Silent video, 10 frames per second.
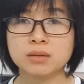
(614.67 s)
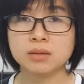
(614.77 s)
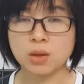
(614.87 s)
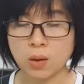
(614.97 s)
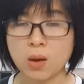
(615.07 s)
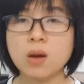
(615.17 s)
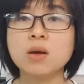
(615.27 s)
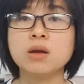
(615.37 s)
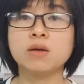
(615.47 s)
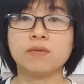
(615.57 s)
rõ
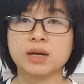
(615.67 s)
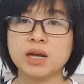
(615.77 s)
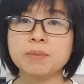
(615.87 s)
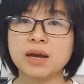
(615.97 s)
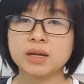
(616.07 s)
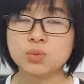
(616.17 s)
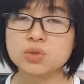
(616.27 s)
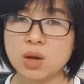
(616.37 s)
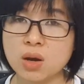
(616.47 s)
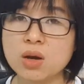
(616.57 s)
và các bạn hiểu
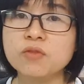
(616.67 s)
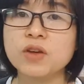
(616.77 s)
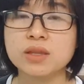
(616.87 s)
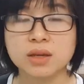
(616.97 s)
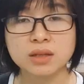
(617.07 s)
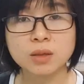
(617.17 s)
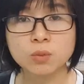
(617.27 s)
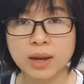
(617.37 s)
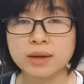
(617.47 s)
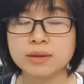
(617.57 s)
rõ về những cái tóc
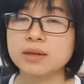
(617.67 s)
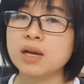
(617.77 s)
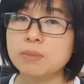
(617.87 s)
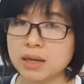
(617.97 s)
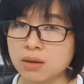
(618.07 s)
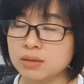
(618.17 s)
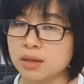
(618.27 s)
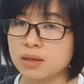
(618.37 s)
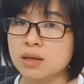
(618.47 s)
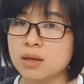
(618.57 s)
quăn. Các bạn có
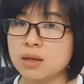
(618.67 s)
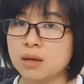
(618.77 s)
thể